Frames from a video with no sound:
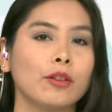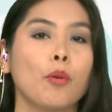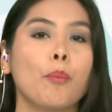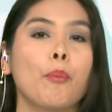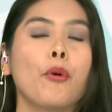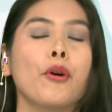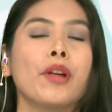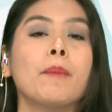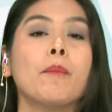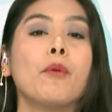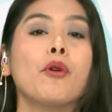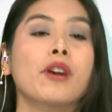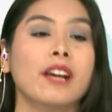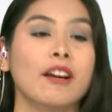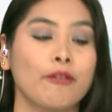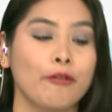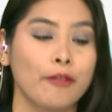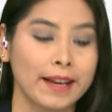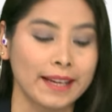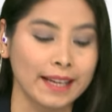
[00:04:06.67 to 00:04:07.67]
nos podemos
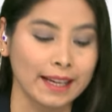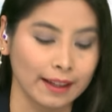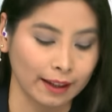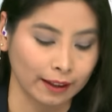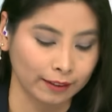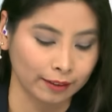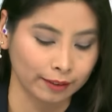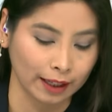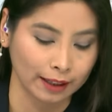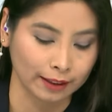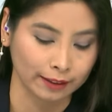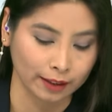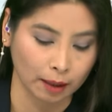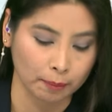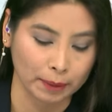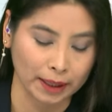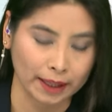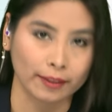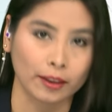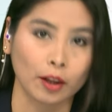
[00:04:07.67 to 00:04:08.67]
referir
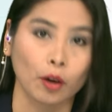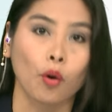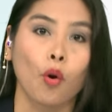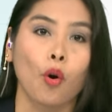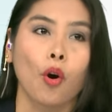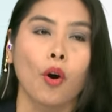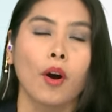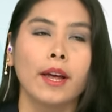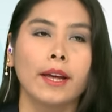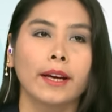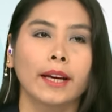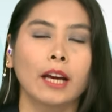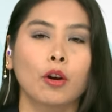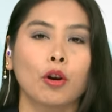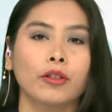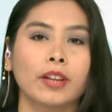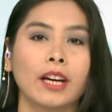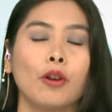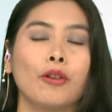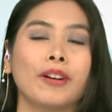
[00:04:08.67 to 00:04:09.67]
exactamente o qué
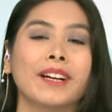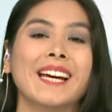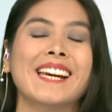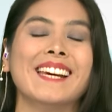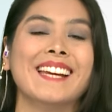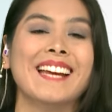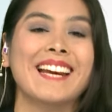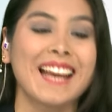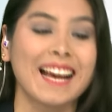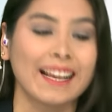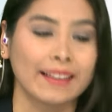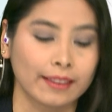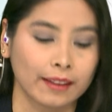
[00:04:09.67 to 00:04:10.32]
cosa es lo que relata